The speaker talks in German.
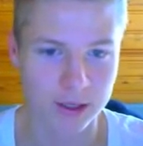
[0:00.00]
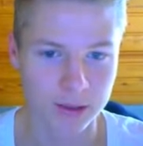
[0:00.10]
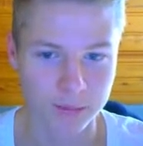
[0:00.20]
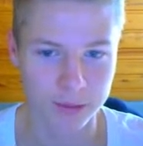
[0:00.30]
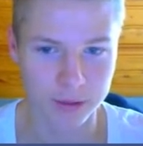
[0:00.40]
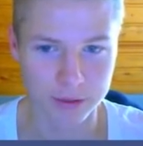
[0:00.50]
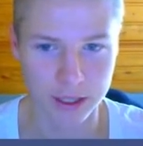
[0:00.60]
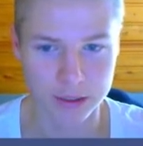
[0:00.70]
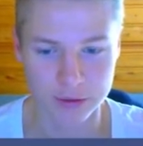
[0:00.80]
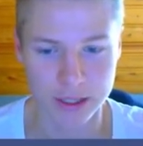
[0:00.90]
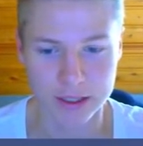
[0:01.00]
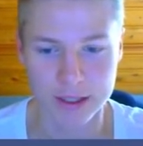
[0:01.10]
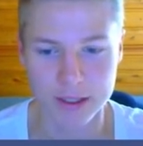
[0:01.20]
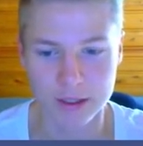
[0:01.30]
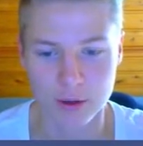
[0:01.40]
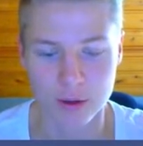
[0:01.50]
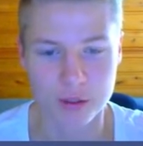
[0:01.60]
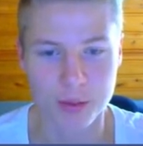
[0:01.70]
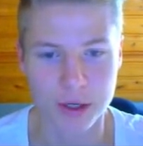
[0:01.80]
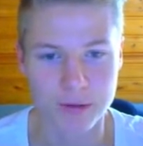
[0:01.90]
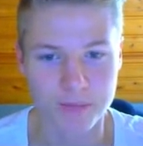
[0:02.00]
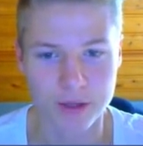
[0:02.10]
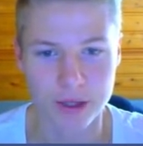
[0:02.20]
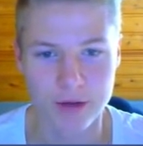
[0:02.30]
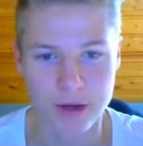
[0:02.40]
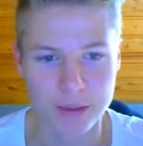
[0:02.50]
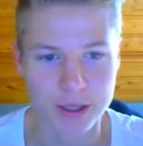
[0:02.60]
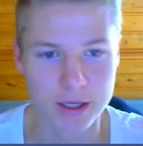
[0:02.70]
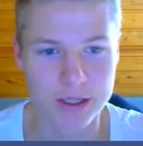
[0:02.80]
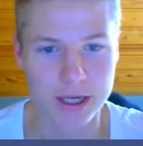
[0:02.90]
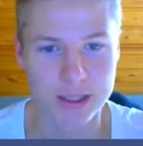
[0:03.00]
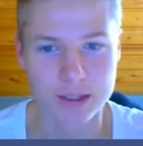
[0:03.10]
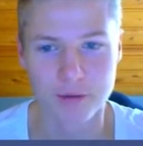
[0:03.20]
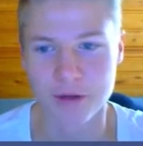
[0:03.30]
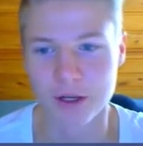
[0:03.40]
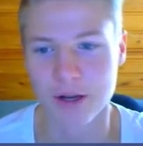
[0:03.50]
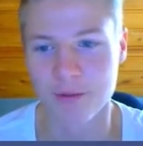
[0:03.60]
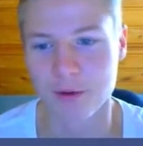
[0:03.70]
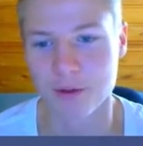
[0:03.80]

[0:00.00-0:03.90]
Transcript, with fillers: Bis auf der, also sechs seltene Goldspieler. Ich werde aber die hier als erstes öffnen, dann haben wir noch die